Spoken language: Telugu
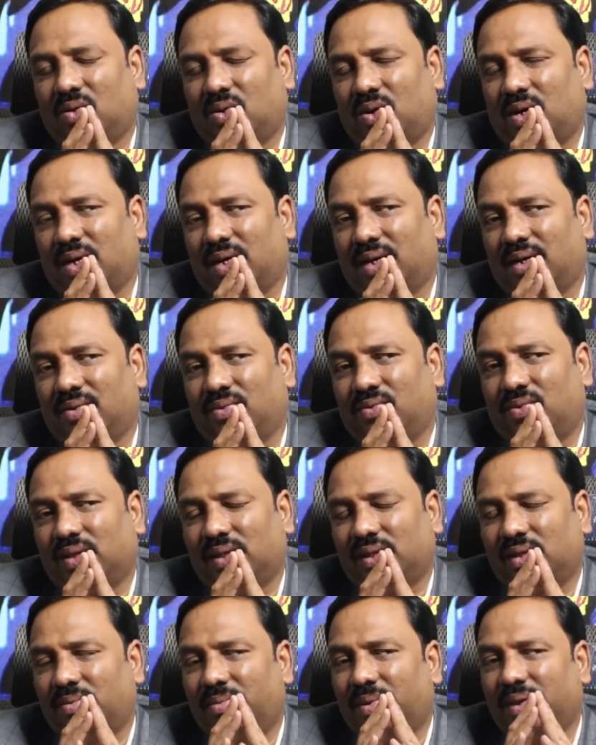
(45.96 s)
ఒక
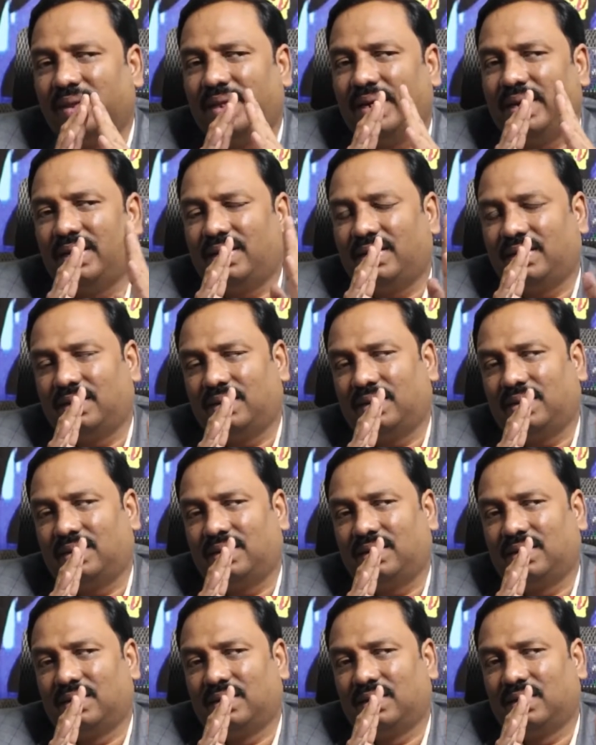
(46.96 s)
వంద మంది
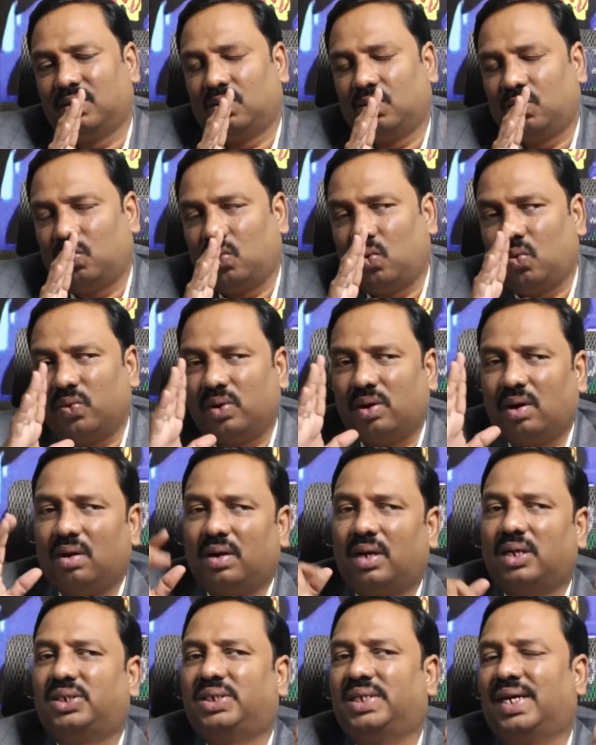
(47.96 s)

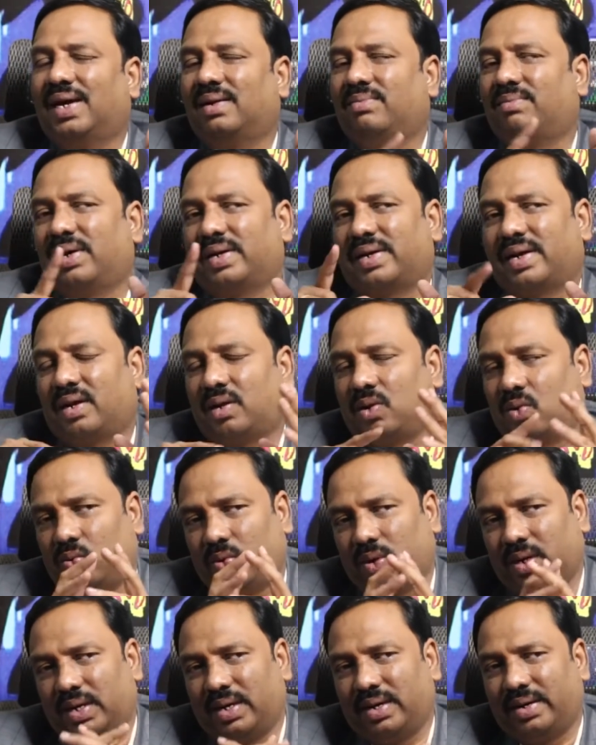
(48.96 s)
ఓవరాల్గా షేర్ మార్కెట్లో
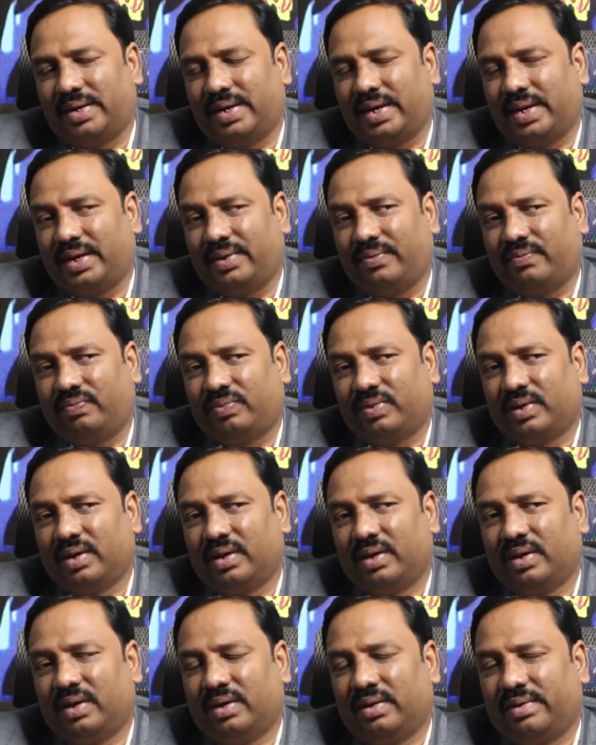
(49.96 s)
ఉన్నారంటే
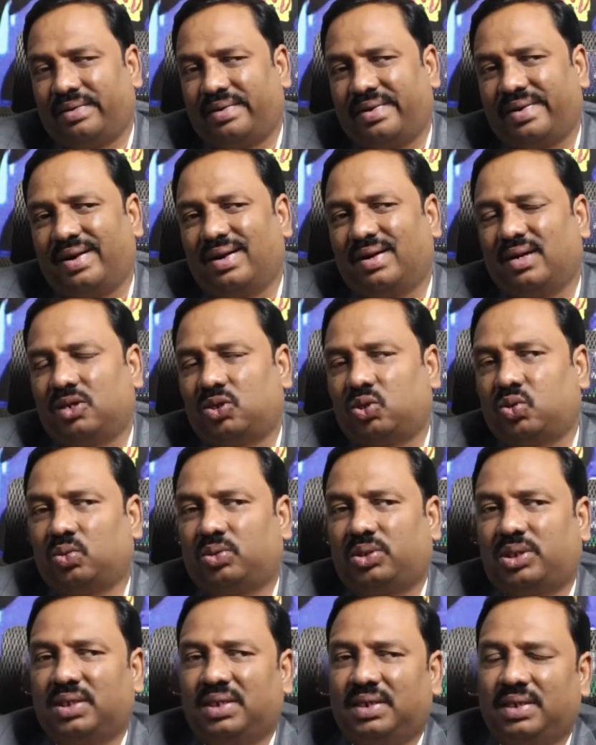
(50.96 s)
ట్రేడర్స్
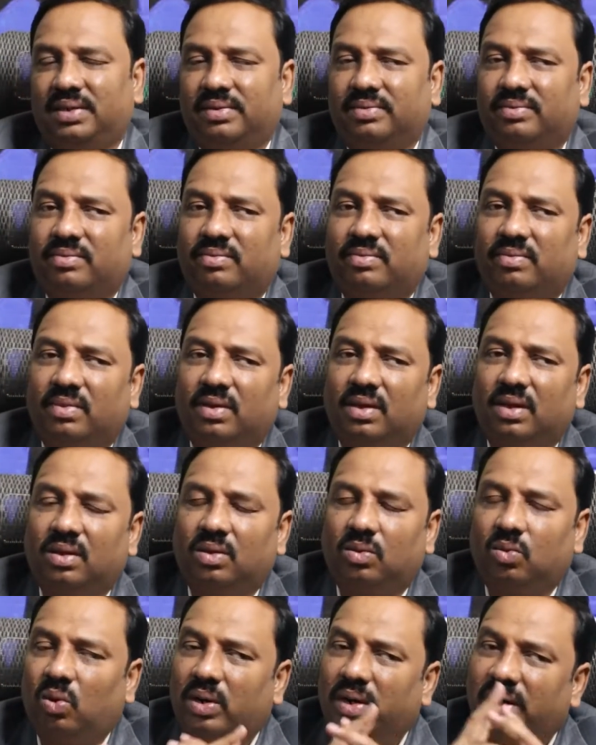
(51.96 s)
వచ్చి
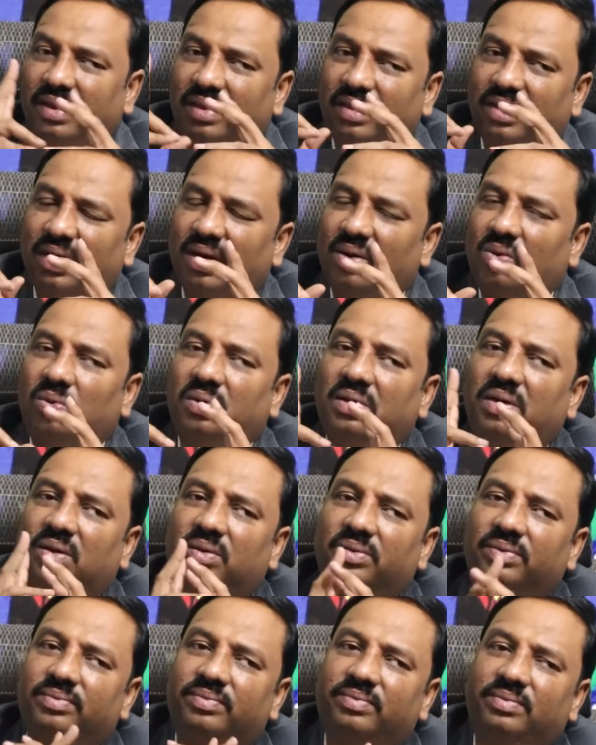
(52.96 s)
ఒక ఇద్దరే
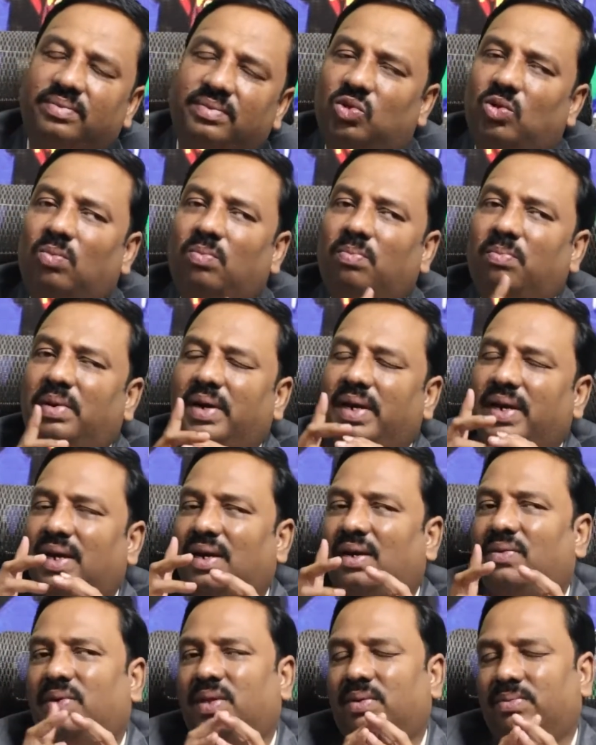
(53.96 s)
ఉంటారు తొంభై
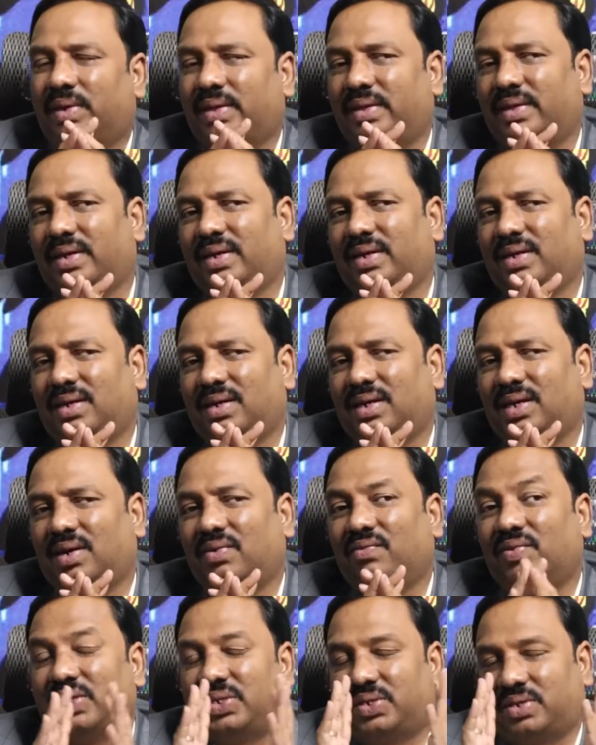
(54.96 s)
ఎనిమిది మంది
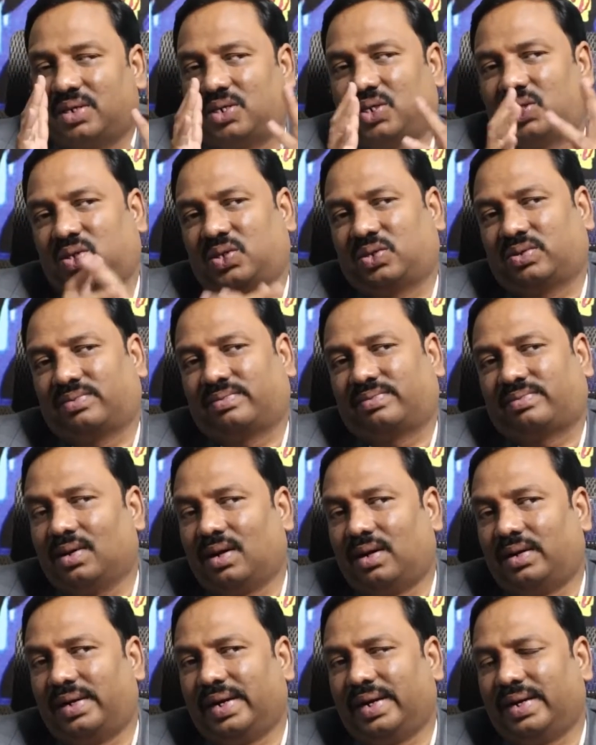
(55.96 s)
ఇన్వెస్టర్స్
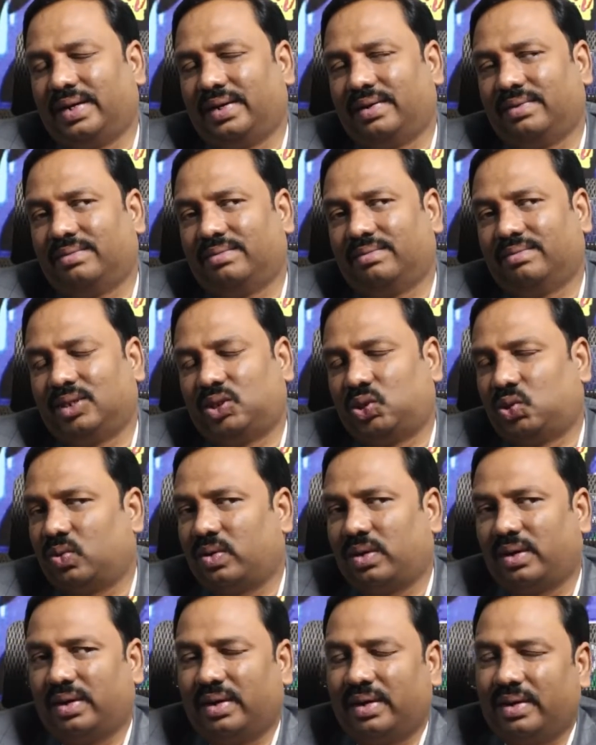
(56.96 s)
అంటే మీరు
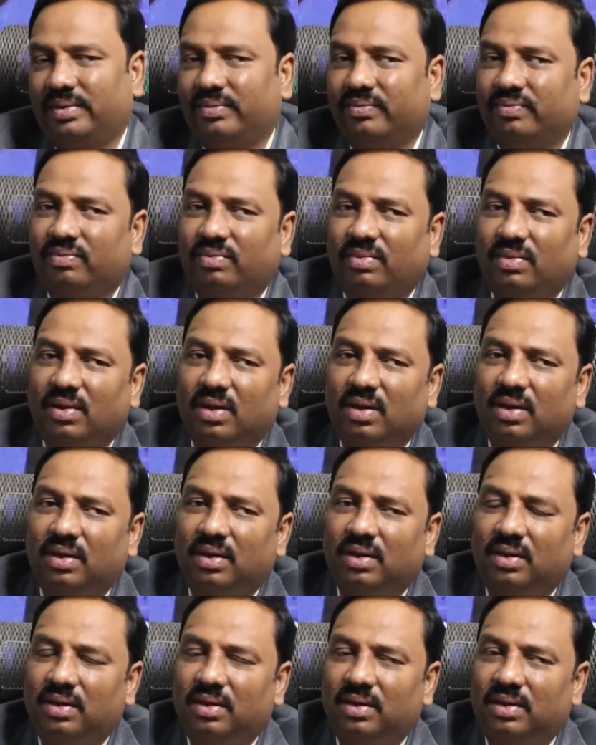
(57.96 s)
చూడండి
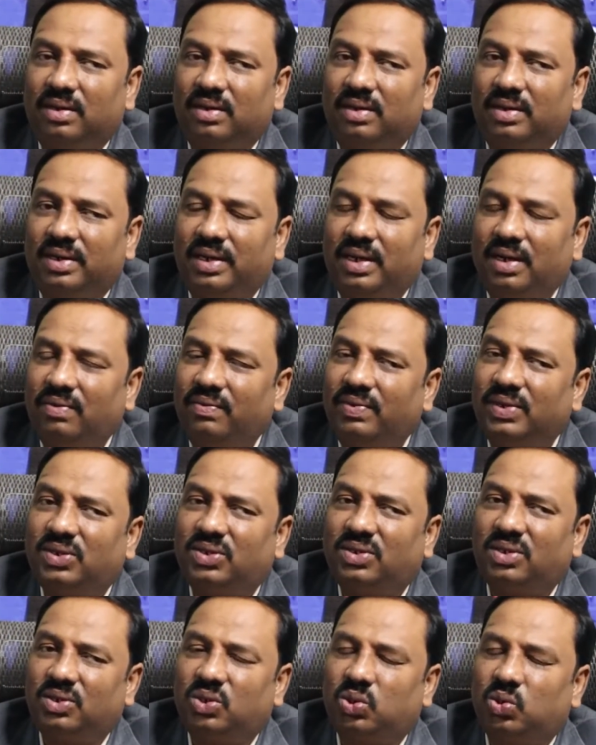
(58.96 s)

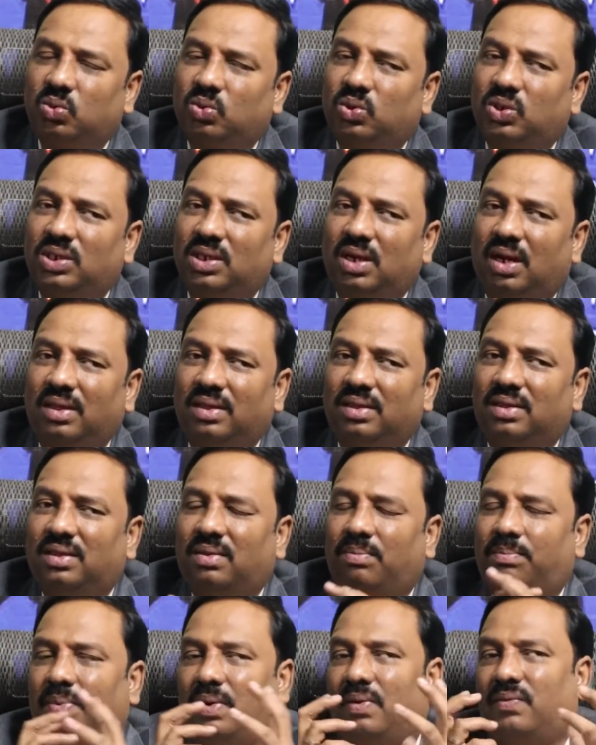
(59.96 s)
ఇన్వెస్టర్స్ వచ్చి
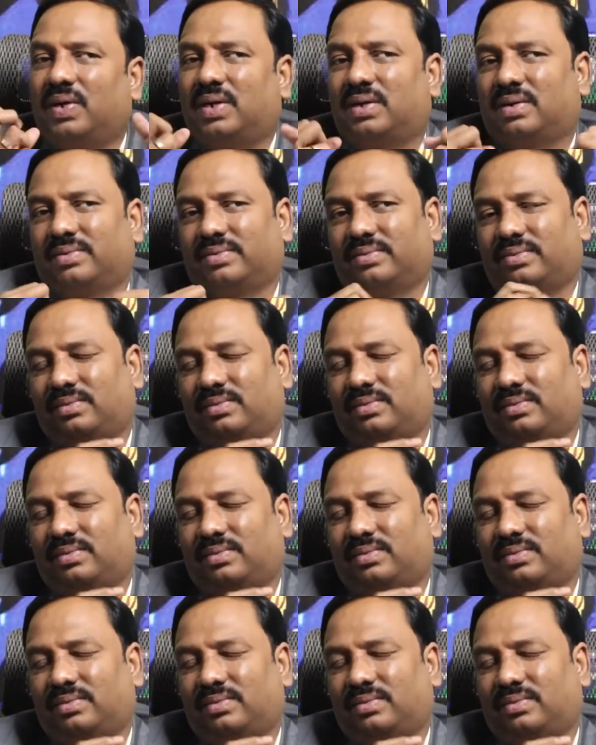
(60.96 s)
అంత పవర్